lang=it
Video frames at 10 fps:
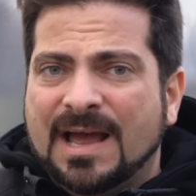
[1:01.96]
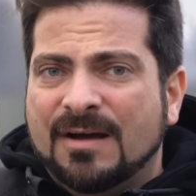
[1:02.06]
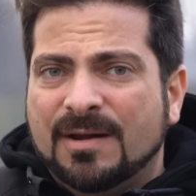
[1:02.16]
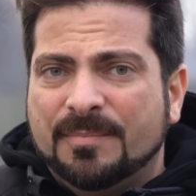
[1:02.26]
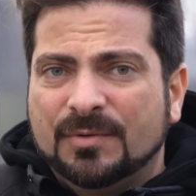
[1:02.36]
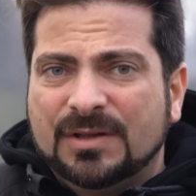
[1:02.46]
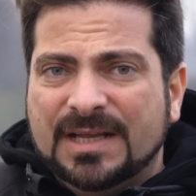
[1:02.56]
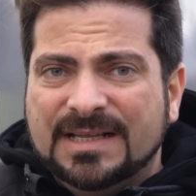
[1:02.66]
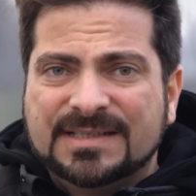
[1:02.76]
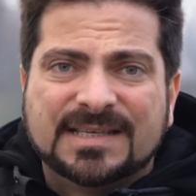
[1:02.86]
ha una
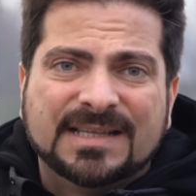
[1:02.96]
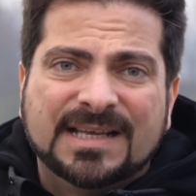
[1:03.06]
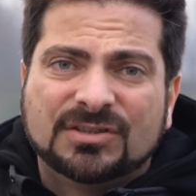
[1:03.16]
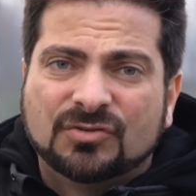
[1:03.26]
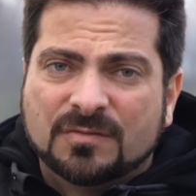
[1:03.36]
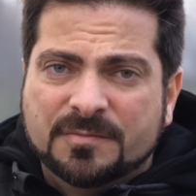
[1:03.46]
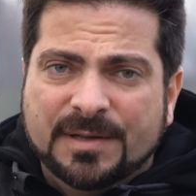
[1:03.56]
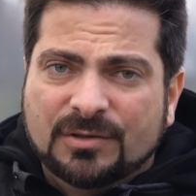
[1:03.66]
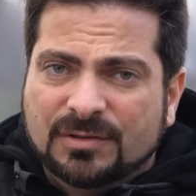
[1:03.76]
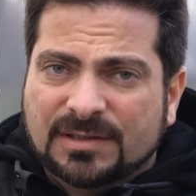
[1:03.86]
potenza di
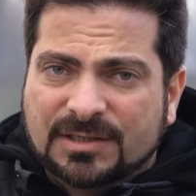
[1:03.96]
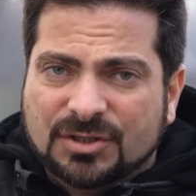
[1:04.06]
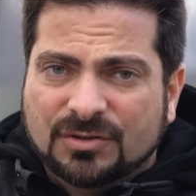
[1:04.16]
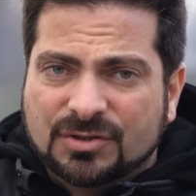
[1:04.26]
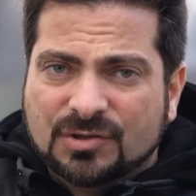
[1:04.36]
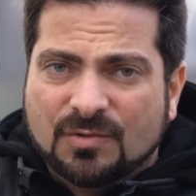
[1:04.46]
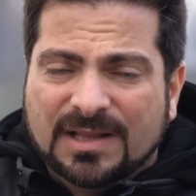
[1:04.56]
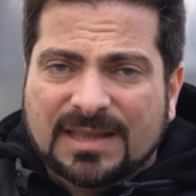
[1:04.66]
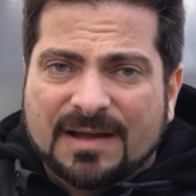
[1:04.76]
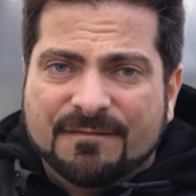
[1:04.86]
assorbimento di
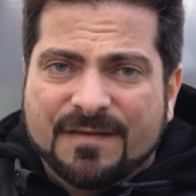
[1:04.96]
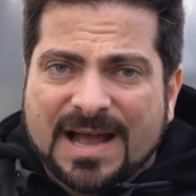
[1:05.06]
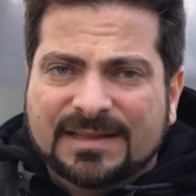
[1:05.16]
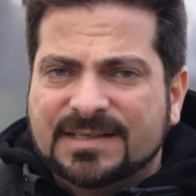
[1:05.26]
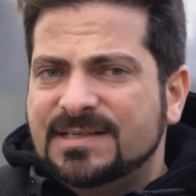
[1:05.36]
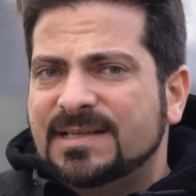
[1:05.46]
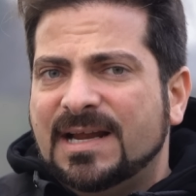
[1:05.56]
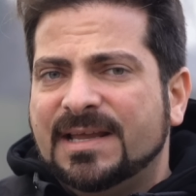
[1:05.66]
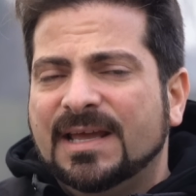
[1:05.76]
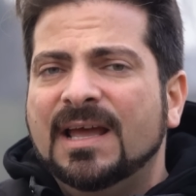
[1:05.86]
350 watt, esiste
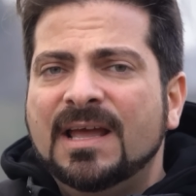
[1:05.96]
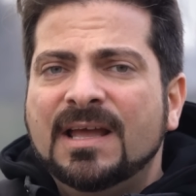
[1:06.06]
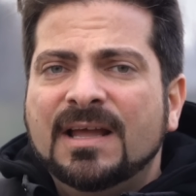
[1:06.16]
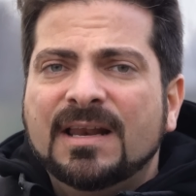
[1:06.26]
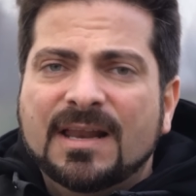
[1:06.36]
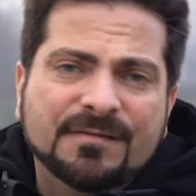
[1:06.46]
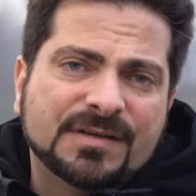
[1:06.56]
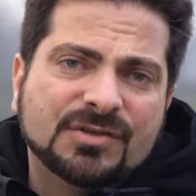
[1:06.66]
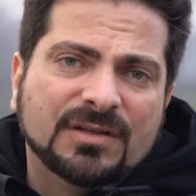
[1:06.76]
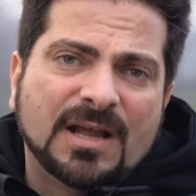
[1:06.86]
anche la
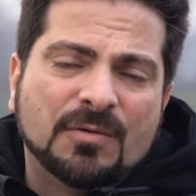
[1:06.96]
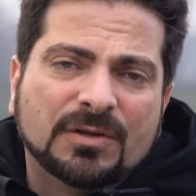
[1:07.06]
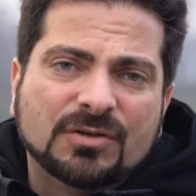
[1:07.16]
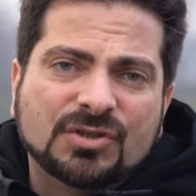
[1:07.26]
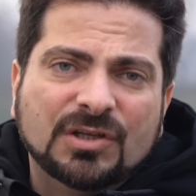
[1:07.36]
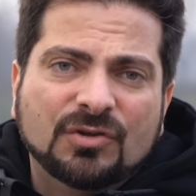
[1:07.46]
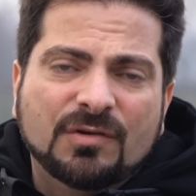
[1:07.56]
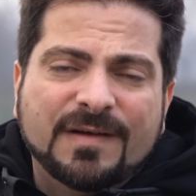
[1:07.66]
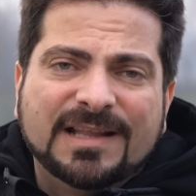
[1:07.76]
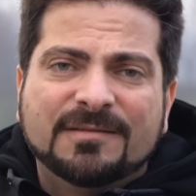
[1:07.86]
versione da
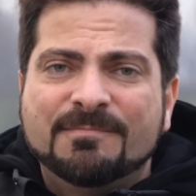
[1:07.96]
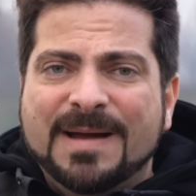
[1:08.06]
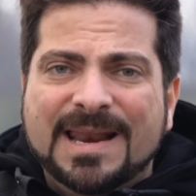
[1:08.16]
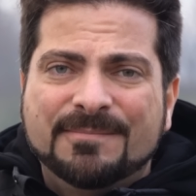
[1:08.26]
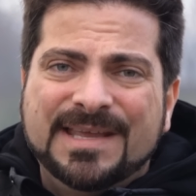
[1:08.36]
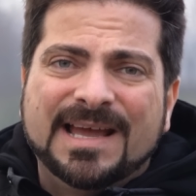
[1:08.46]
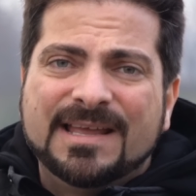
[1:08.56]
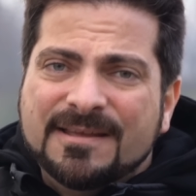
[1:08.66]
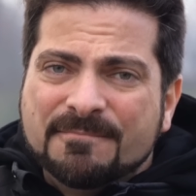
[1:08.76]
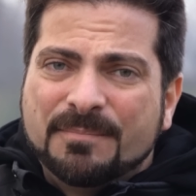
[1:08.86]
400 watt ma la mia
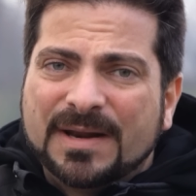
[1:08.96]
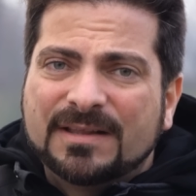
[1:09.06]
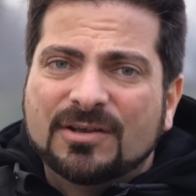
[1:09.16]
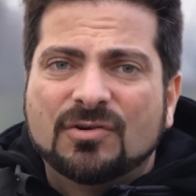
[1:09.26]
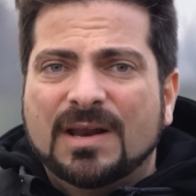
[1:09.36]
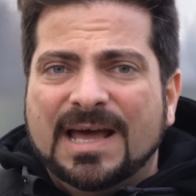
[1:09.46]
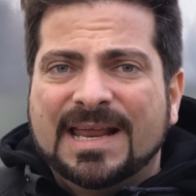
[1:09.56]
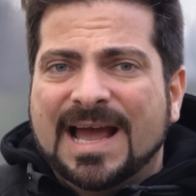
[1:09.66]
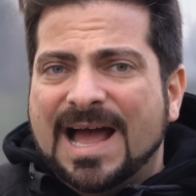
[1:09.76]
in particolare